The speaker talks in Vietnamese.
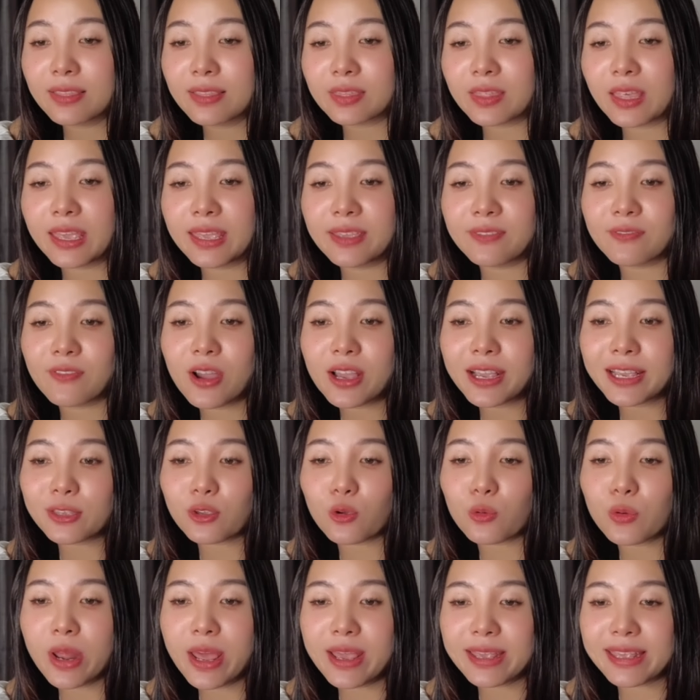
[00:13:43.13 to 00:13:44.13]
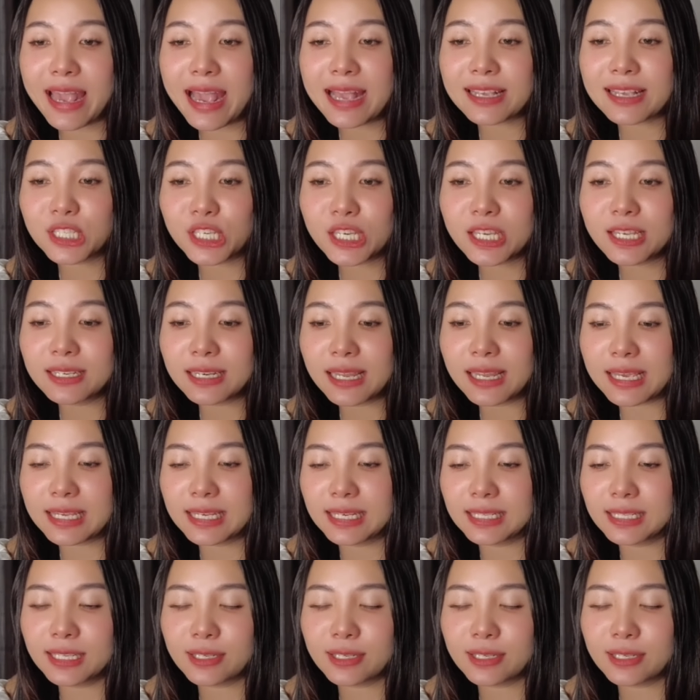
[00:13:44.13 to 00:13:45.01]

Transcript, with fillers: Thì với cái chủ đề giải trí này á,